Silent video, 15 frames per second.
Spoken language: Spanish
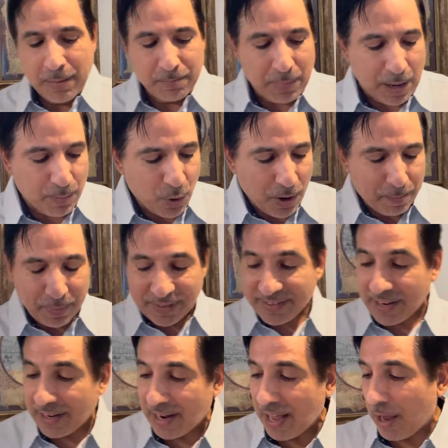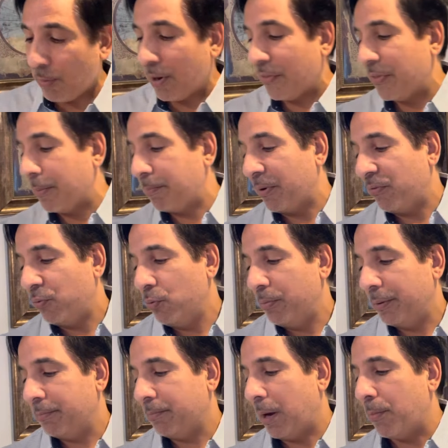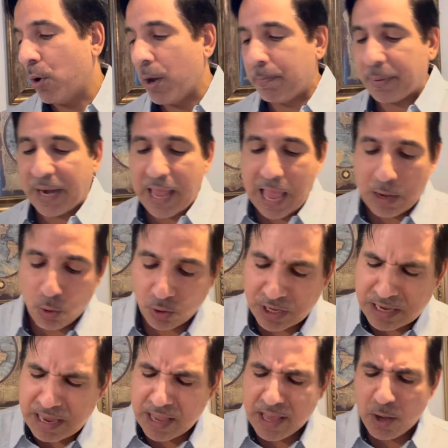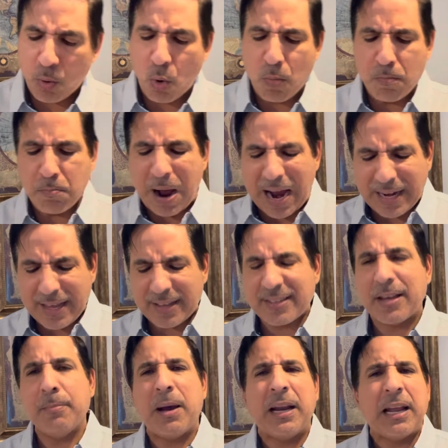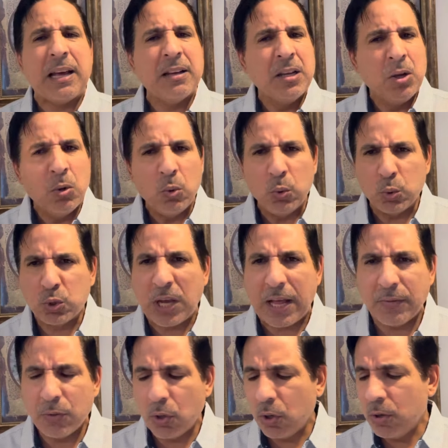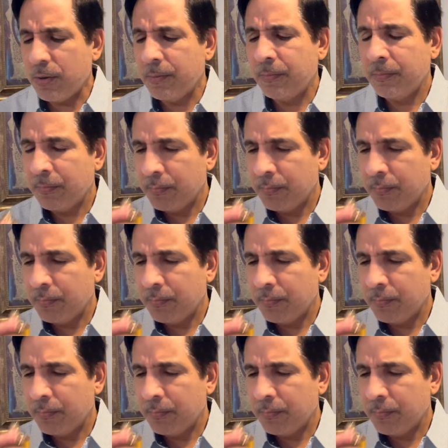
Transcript: vamos a empezar a hablar del perfume. Vamos a sprayarlo aquí. Ya llevo varias semanas usándolo.